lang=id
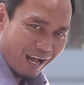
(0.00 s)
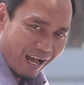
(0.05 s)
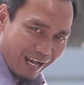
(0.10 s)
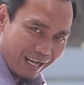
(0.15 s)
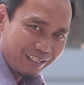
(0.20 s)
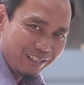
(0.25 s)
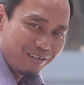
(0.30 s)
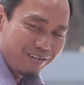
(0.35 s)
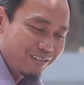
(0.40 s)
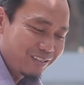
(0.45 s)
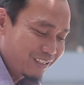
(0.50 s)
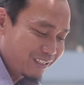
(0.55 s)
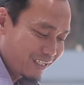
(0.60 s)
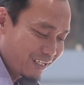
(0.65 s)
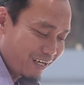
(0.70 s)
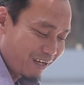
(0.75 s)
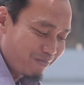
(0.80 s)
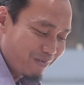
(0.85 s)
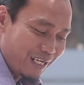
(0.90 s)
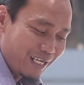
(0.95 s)
Ayo
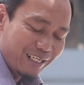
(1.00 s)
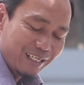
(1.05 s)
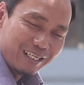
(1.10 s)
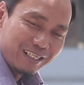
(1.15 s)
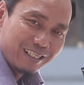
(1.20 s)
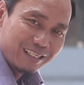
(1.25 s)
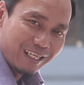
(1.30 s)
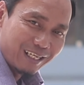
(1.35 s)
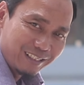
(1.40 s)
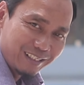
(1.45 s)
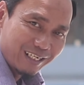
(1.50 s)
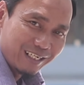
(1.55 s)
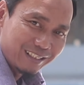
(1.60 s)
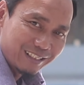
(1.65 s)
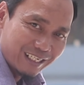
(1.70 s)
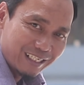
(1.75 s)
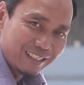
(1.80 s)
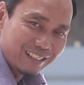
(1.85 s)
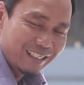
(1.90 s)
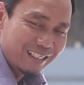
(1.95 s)
segera miliki Titanja
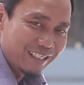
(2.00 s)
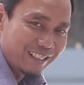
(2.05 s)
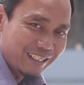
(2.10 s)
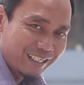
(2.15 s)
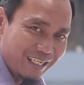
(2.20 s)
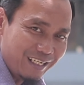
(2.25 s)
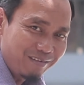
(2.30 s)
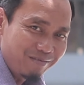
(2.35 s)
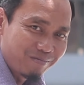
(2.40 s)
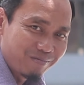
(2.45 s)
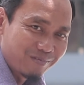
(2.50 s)
lisensi ini ya.